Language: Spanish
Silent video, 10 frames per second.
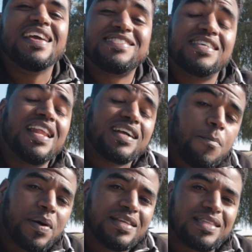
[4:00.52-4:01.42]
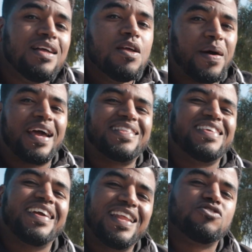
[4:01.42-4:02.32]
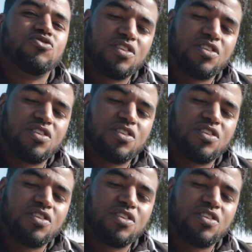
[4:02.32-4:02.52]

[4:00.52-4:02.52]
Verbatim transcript: y enciende la campanita para que te lleguen las